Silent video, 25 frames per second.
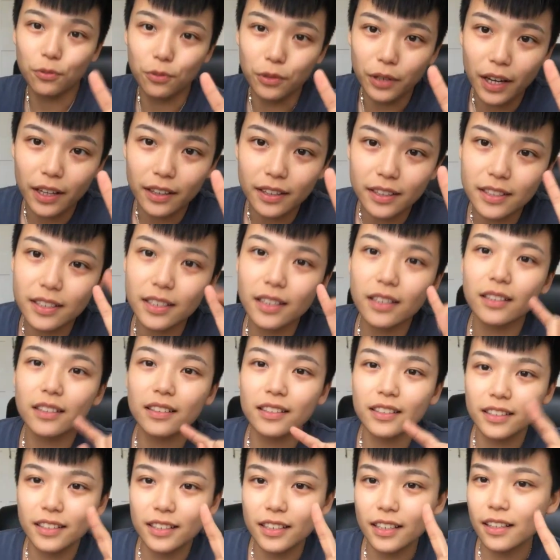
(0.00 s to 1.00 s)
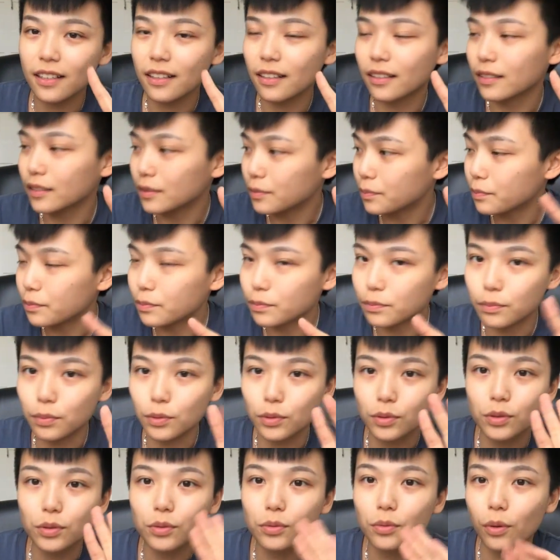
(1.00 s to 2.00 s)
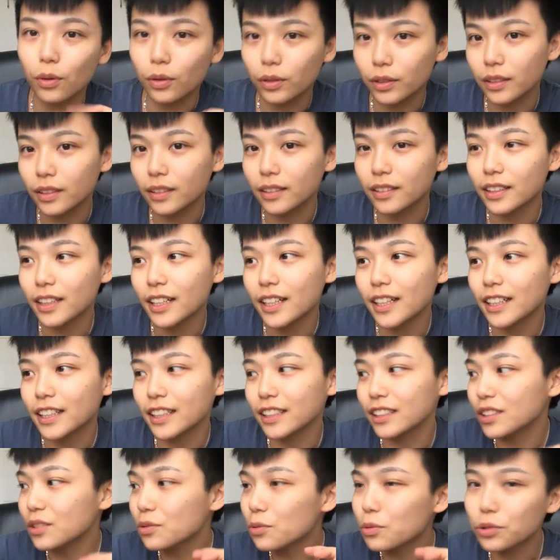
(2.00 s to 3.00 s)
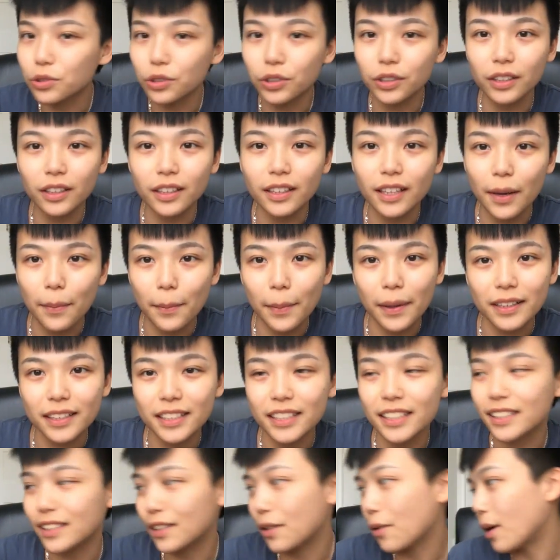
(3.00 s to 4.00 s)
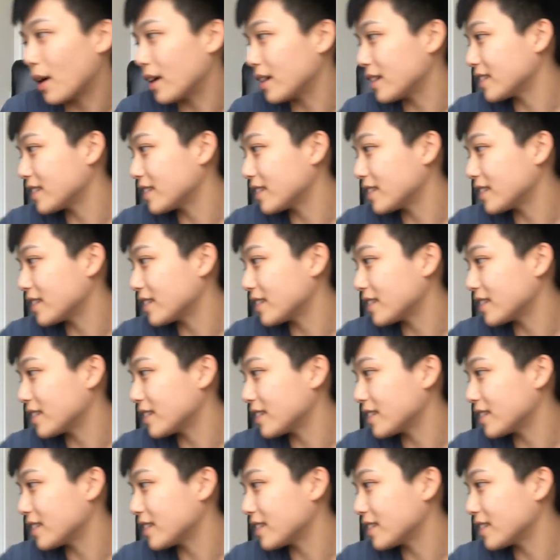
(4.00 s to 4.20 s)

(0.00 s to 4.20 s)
五样，这这个不是我的，可是我觉得也蛮奇怪